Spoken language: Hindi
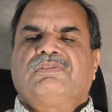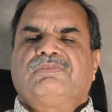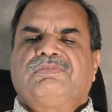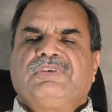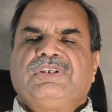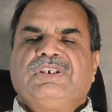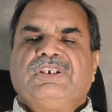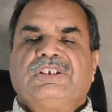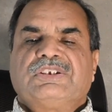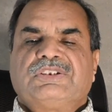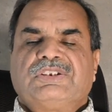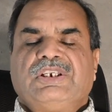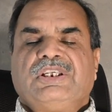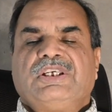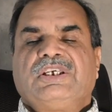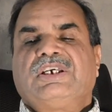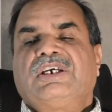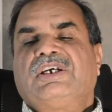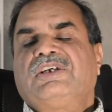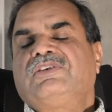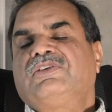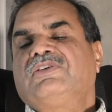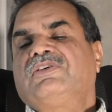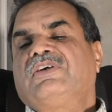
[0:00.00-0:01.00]
वीनस
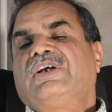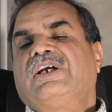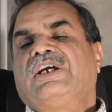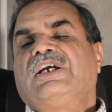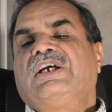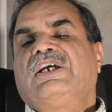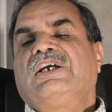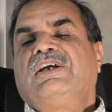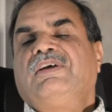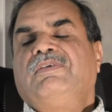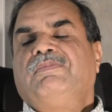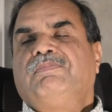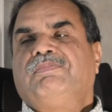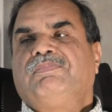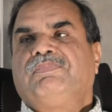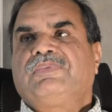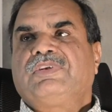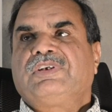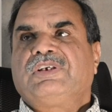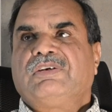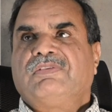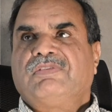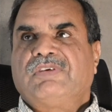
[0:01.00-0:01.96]
लीकेज जो है ये